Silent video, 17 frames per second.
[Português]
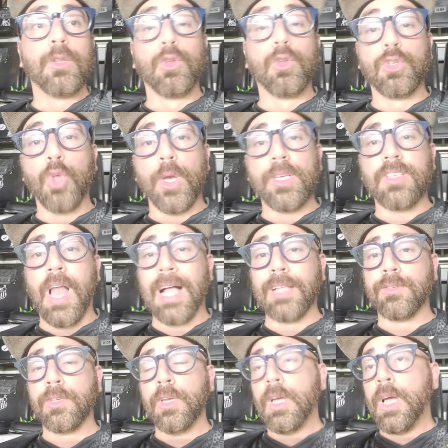Dos dois
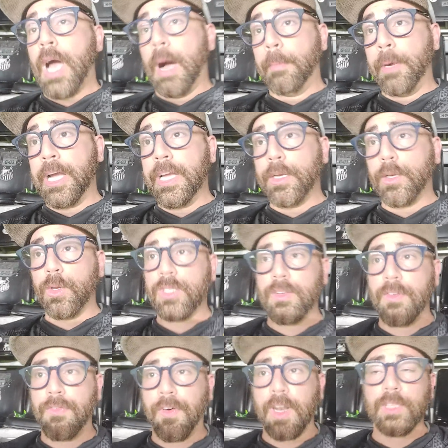lados. Amanhã,
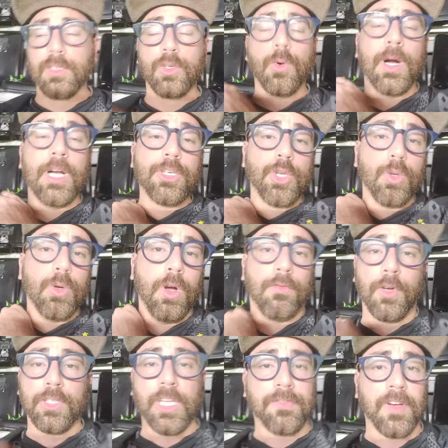inclusive, falando do Ângelo,
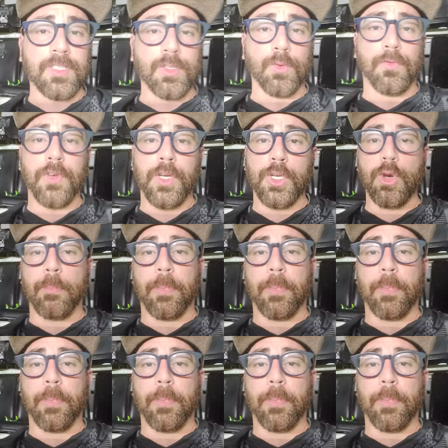eu vou ter que fazer um vídeo.